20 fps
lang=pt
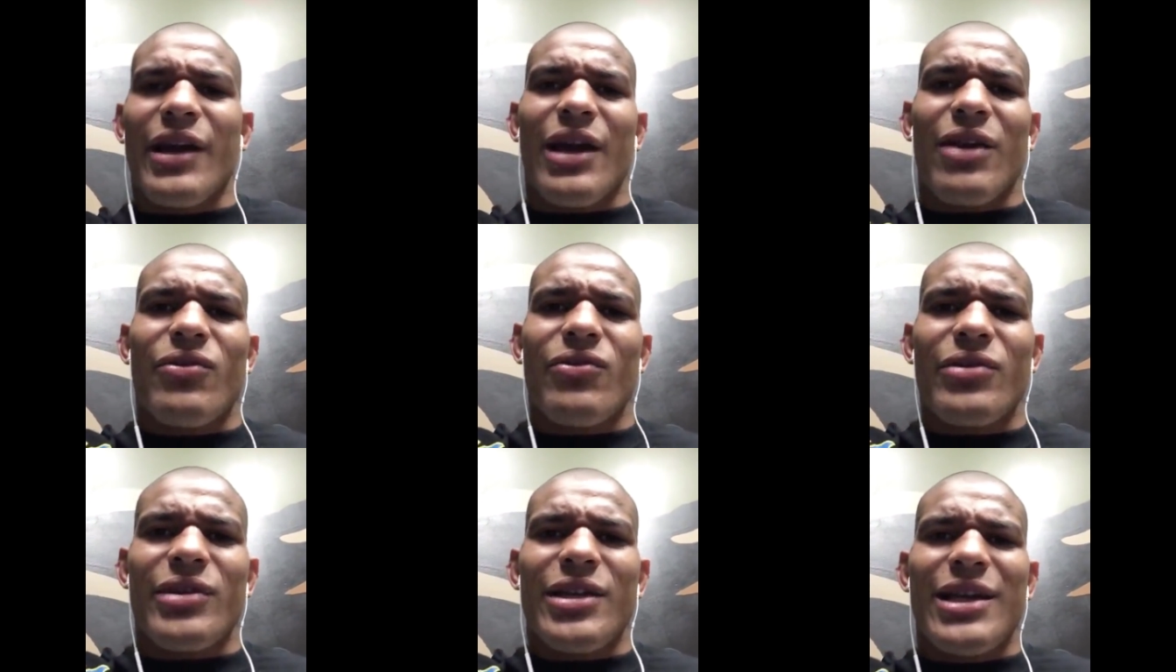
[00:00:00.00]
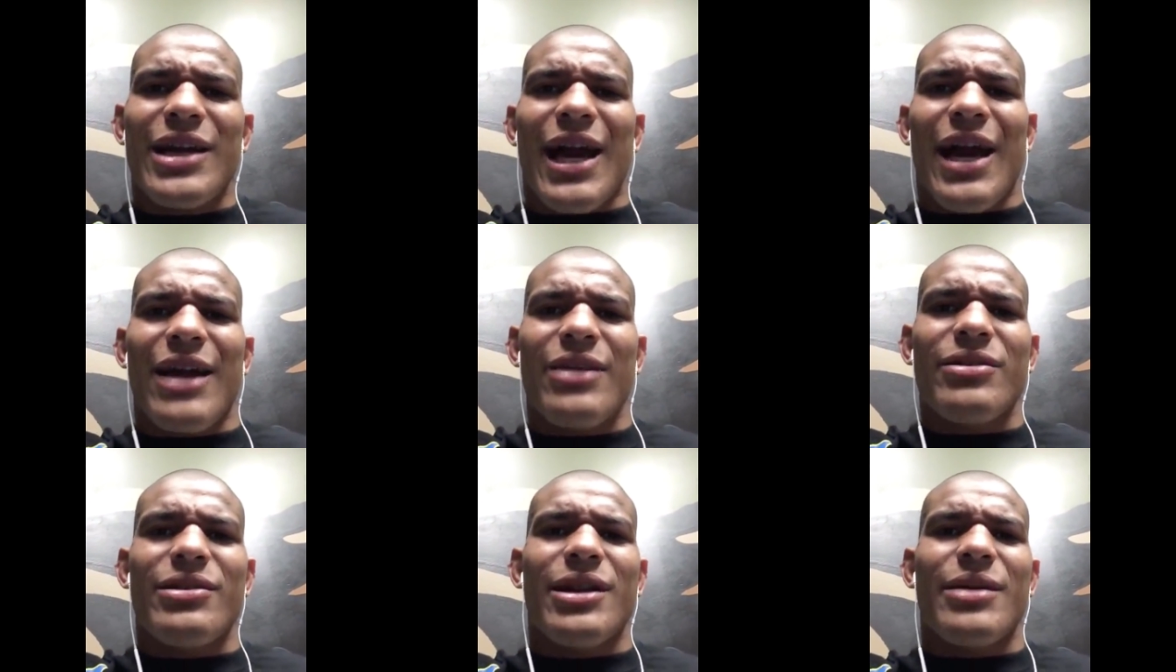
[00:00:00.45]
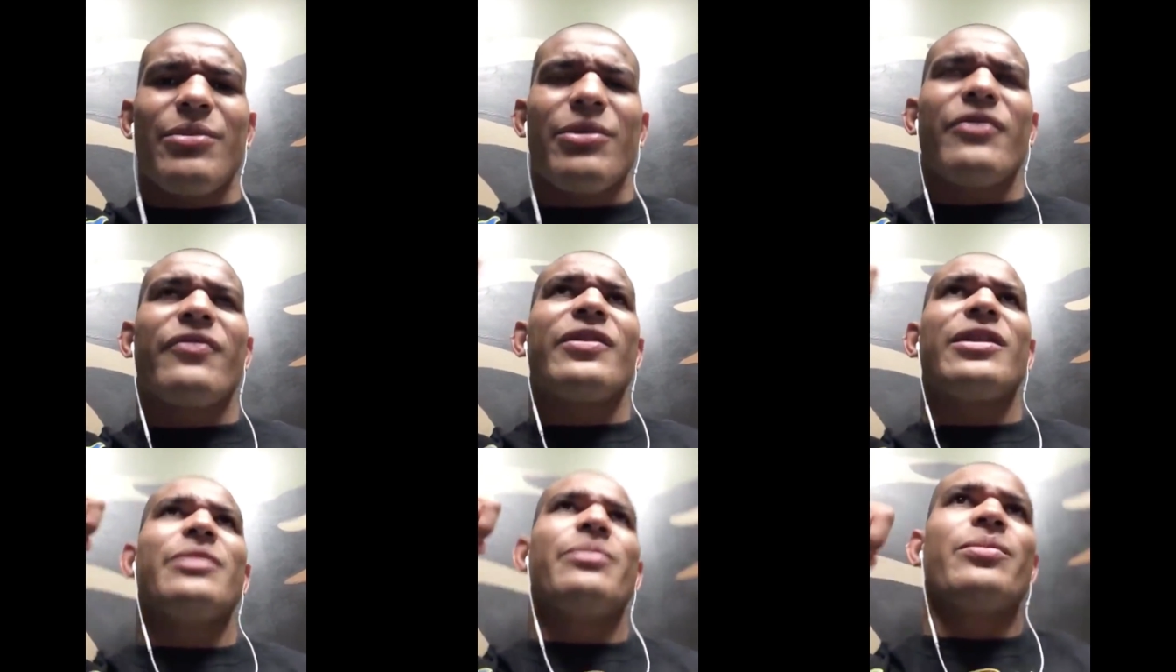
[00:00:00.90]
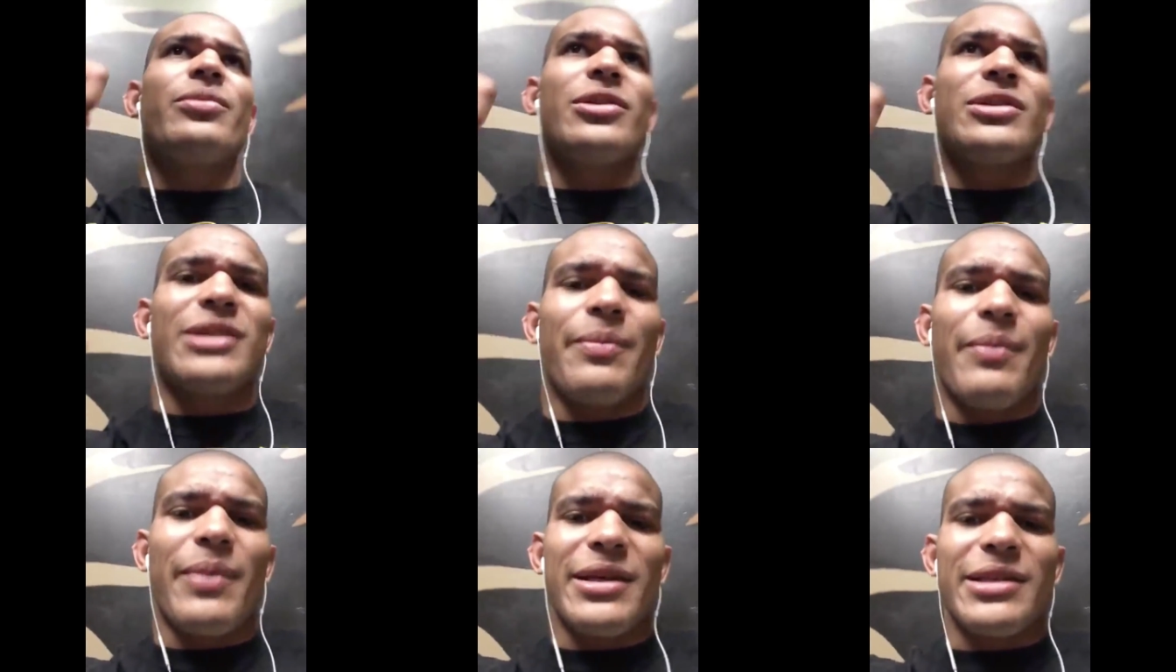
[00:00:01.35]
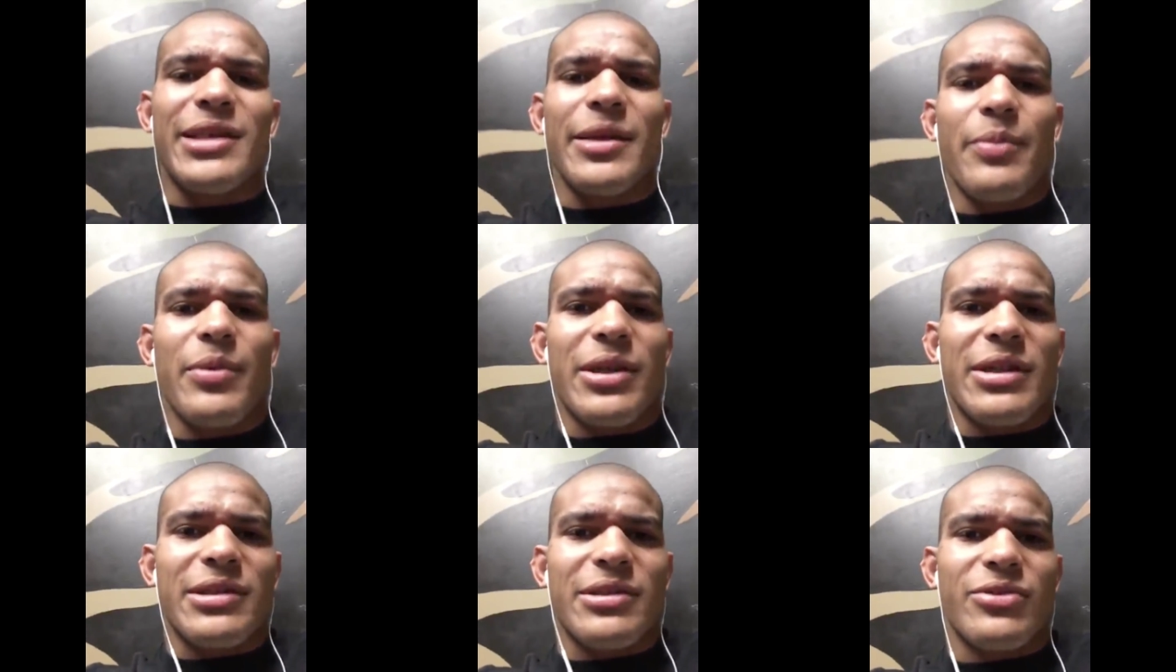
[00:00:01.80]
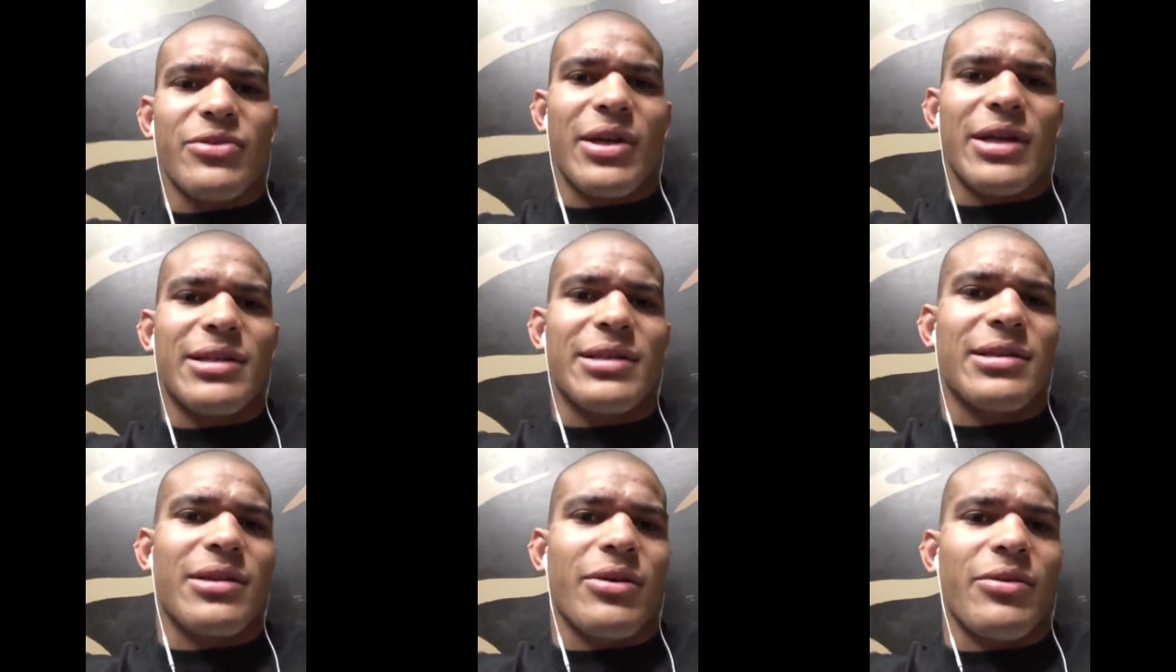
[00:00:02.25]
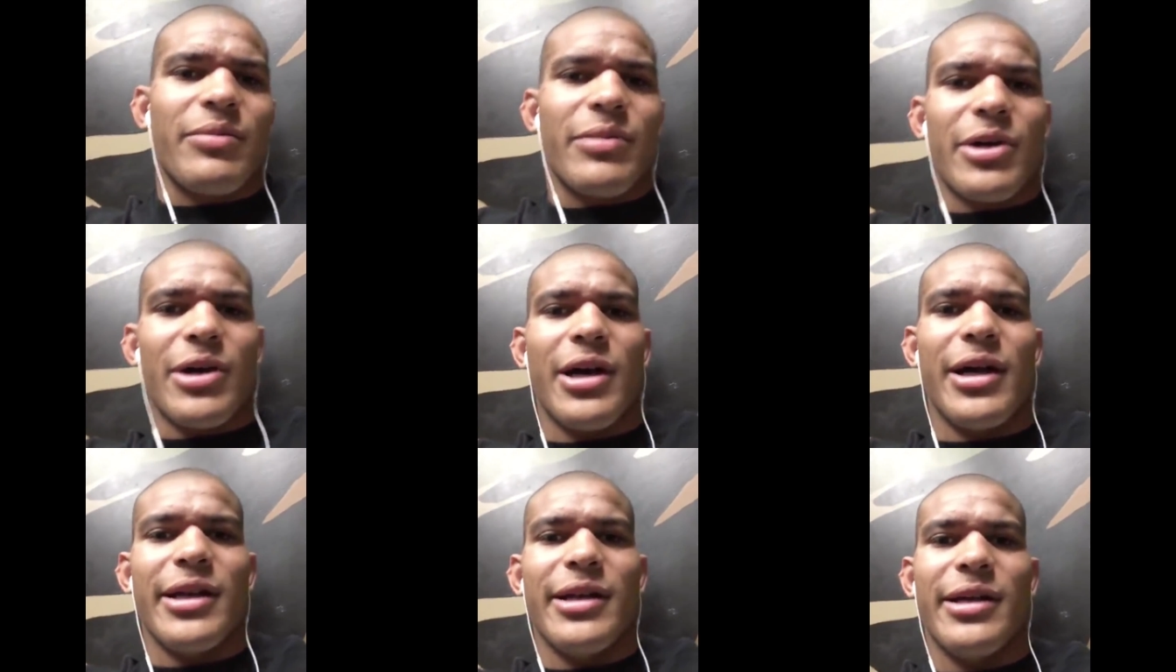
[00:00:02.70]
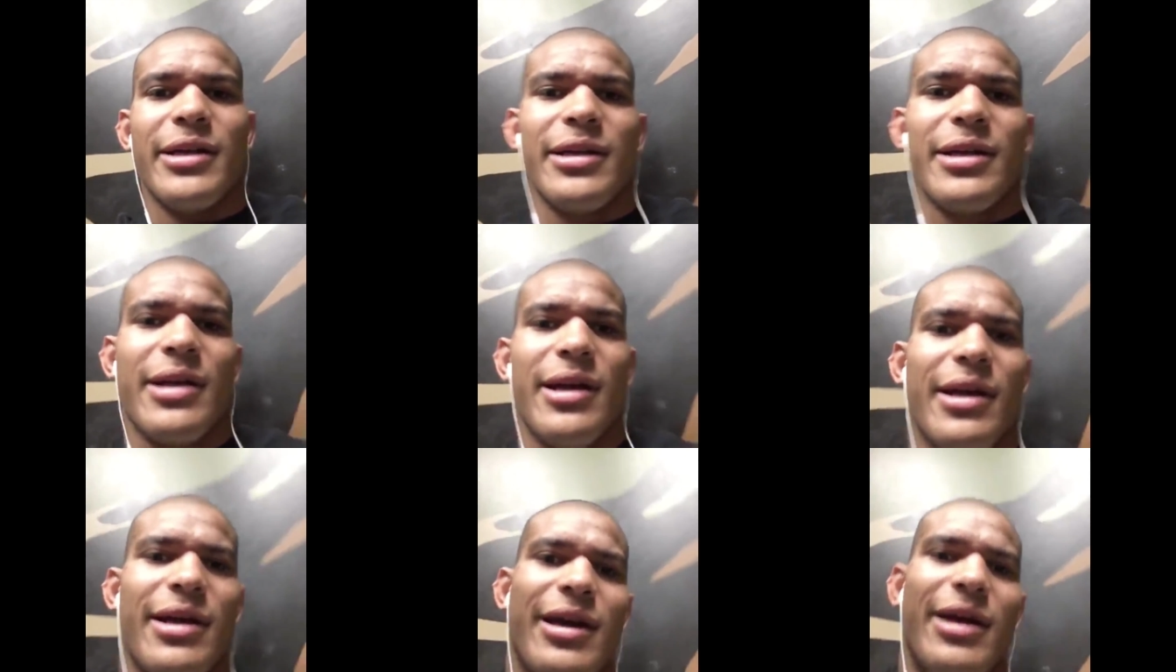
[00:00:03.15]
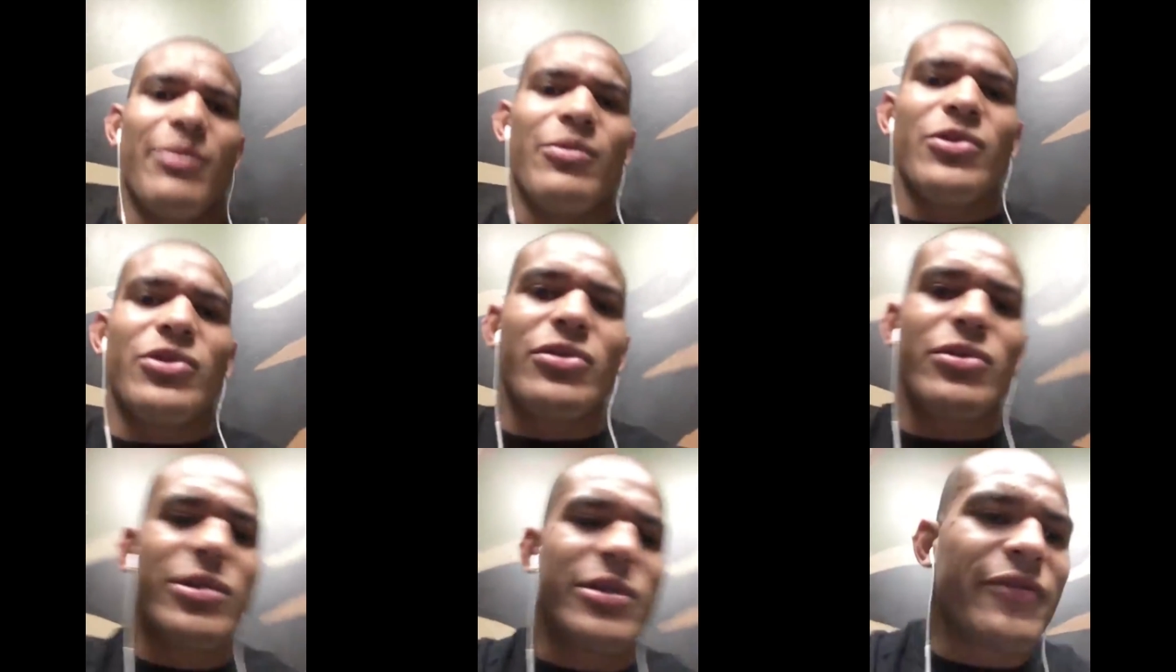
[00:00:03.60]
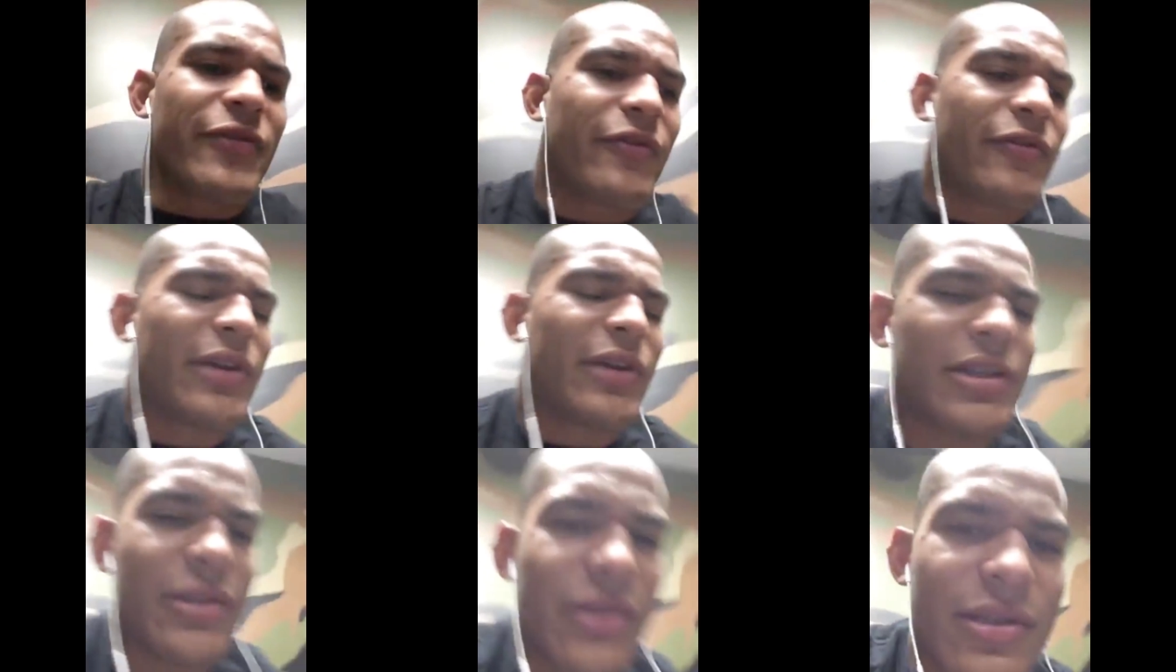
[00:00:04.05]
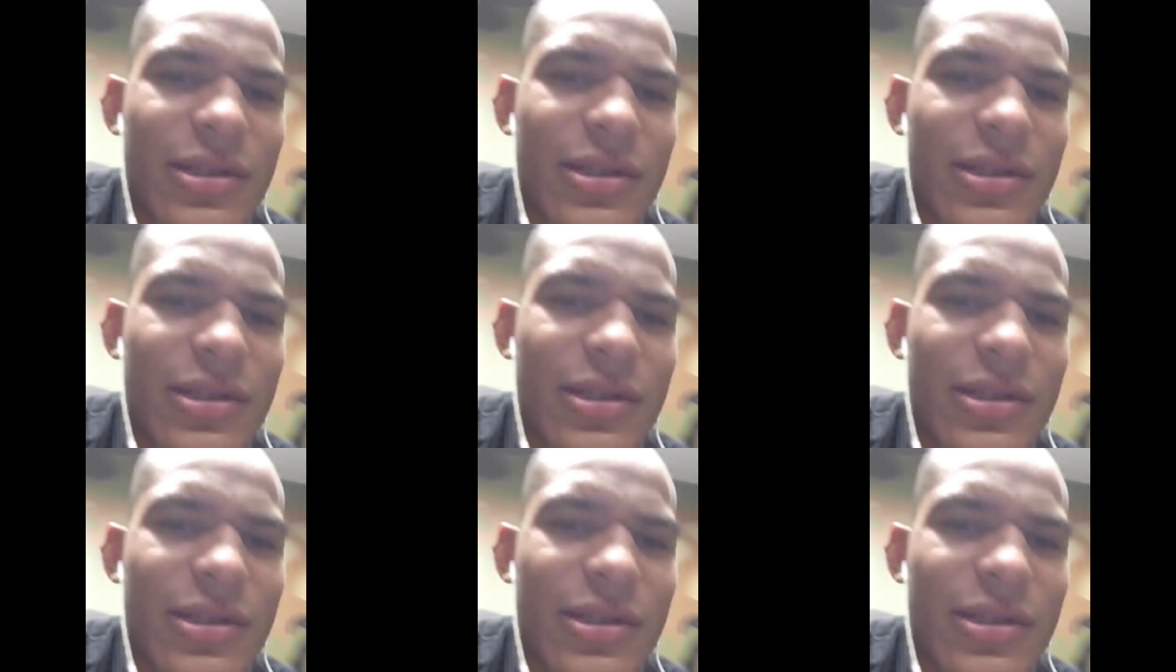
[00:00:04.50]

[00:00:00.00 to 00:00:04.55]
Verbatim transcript: agoniado, né? Eu falei, pô, já passei por essa situação, bro. É muito difícil,